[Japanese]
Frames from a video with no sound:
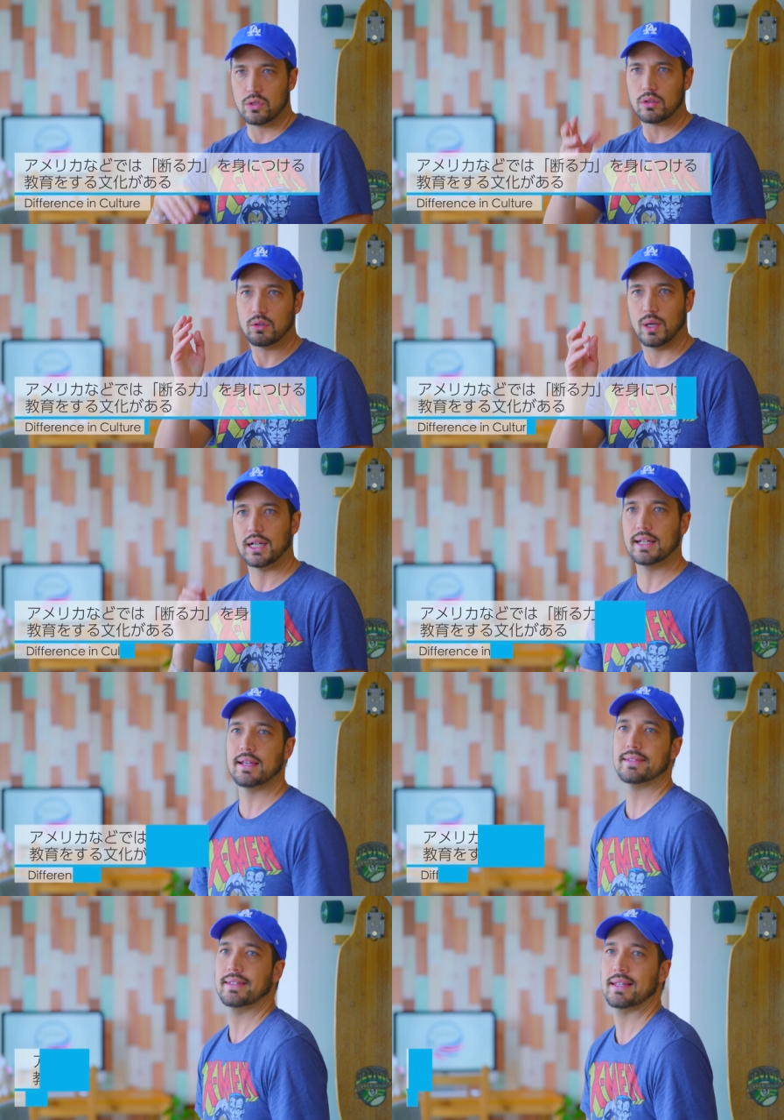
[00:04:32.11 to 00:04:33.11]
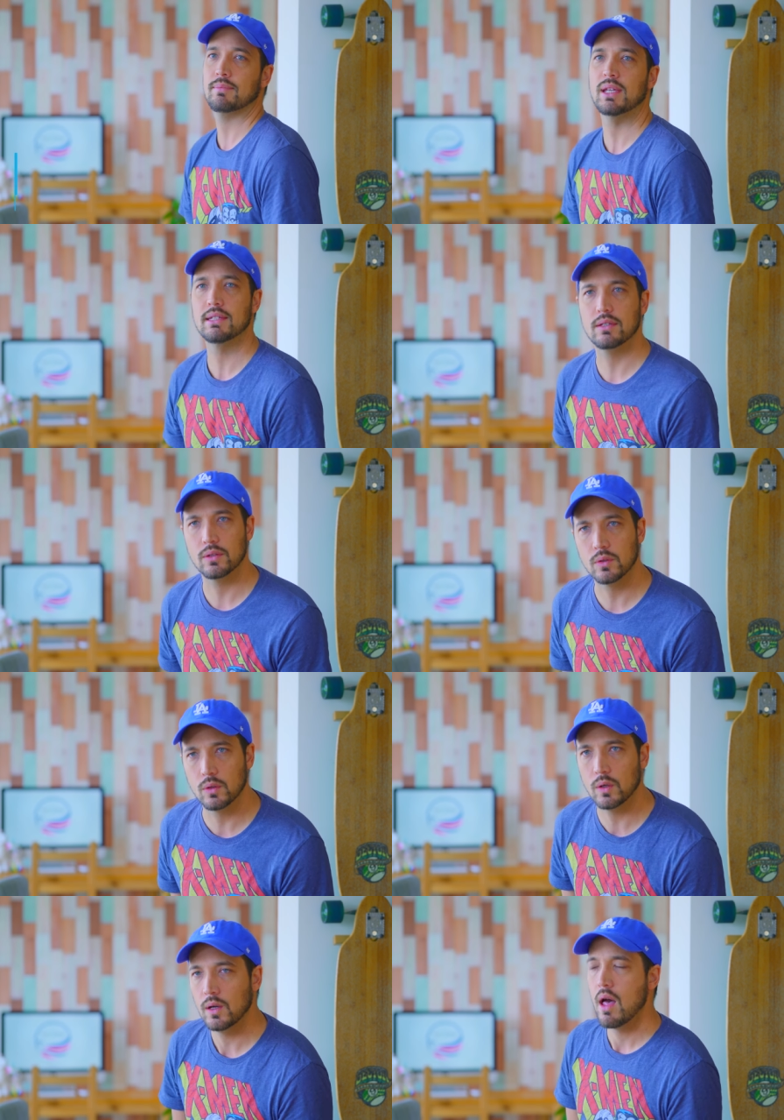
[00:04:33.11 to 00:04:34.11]
ちょっと分かりやすく説明する
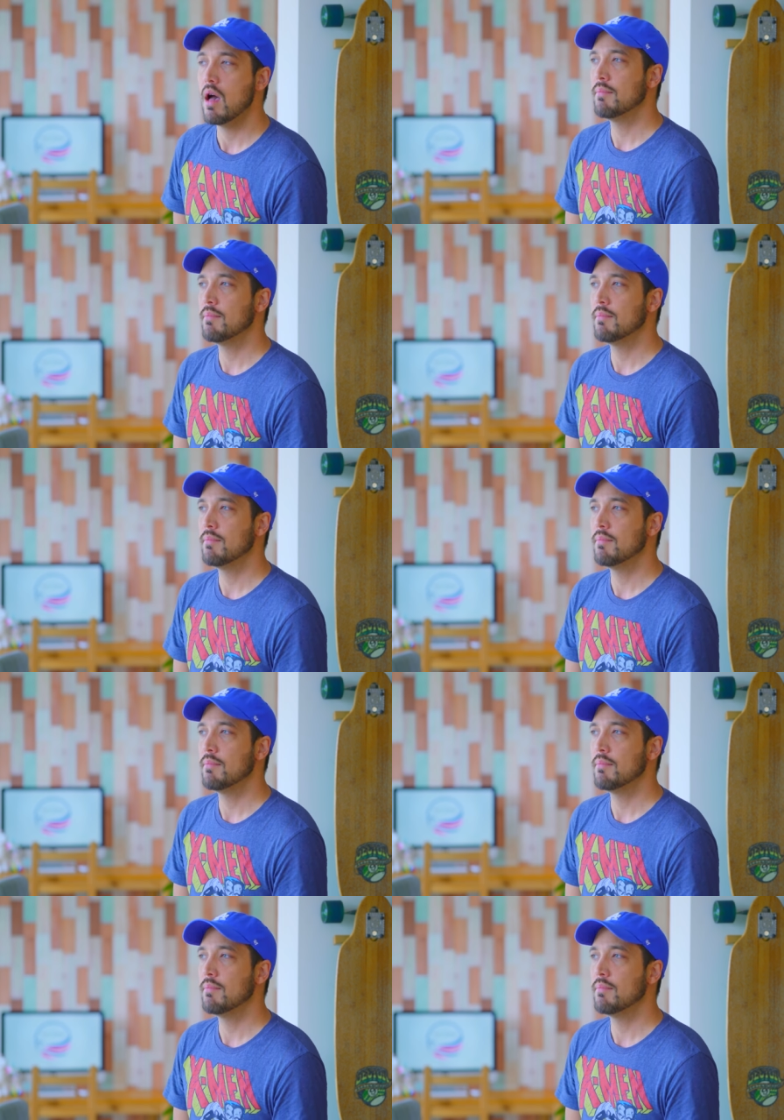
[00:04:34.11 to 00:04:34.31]
と、